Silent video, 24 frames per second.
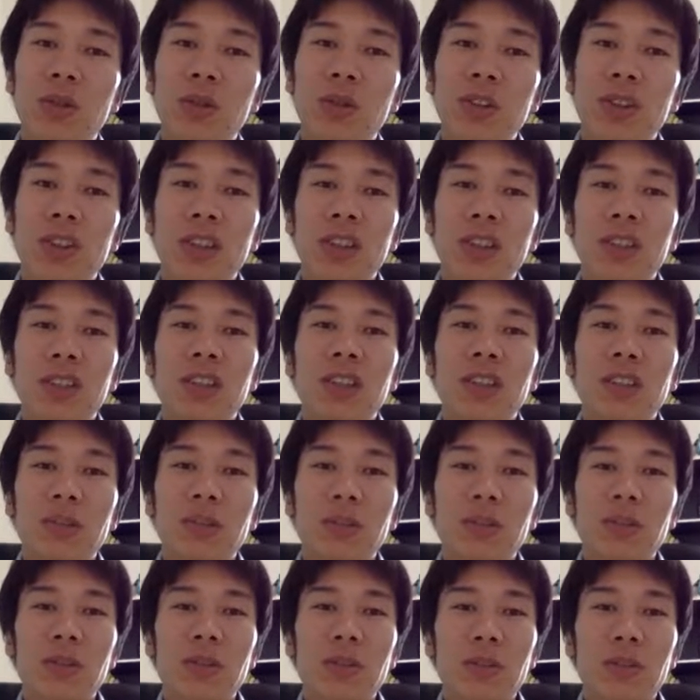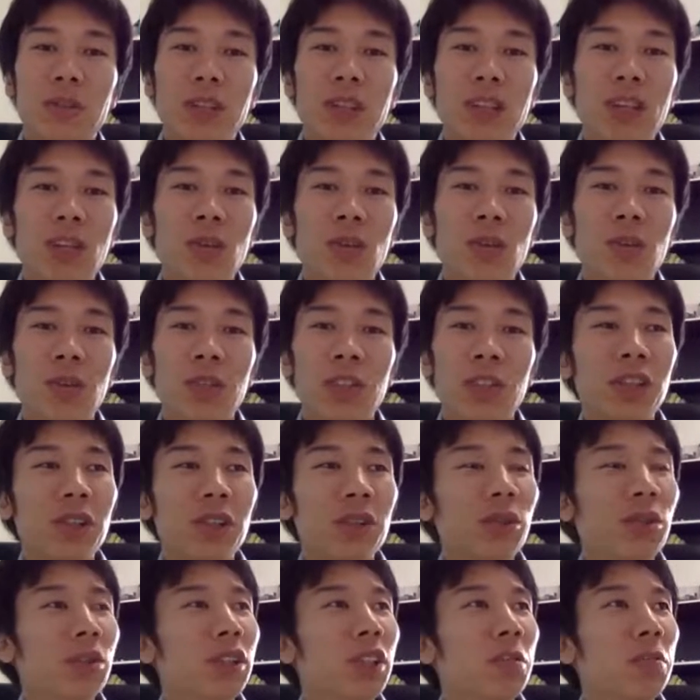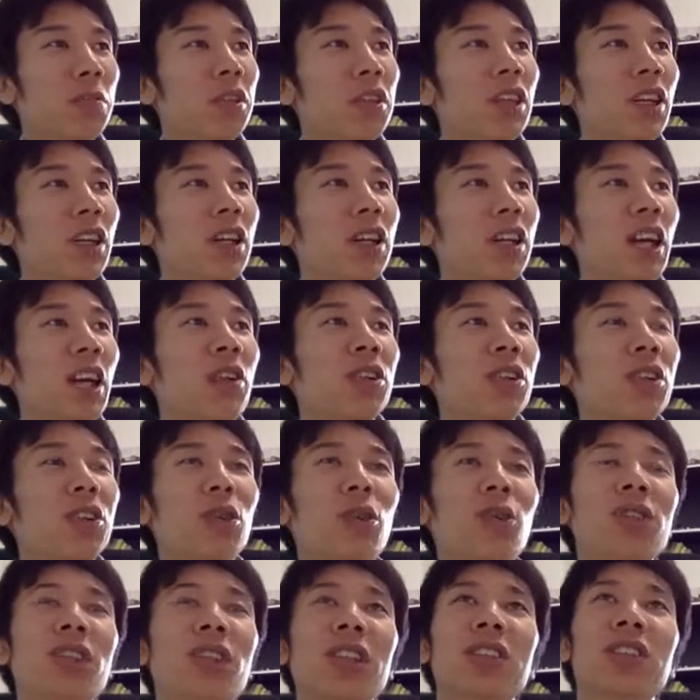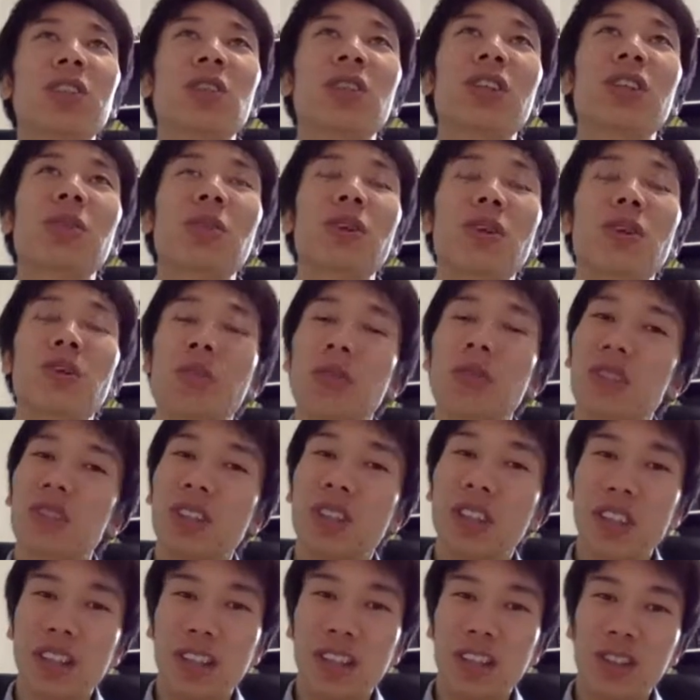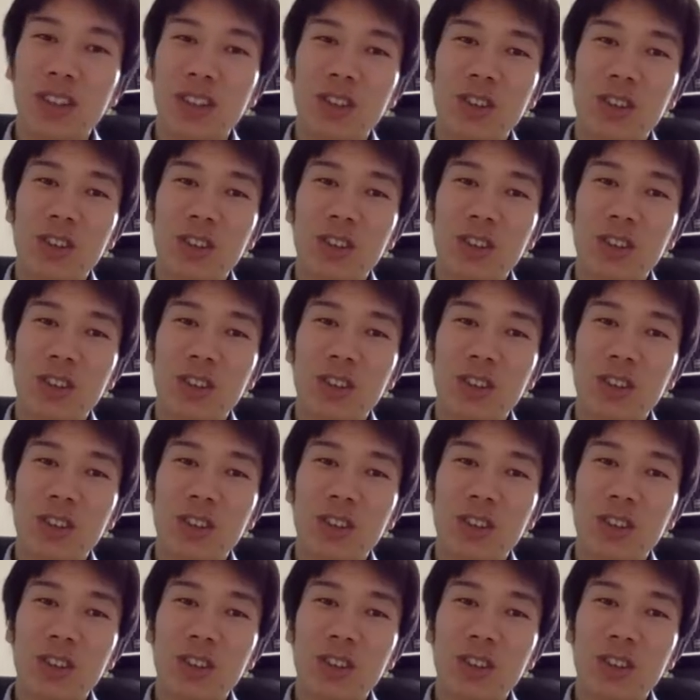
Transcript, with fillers: をしたっていうのも、まあなんかこう、起業ってみんなや、情熱と夢を持って、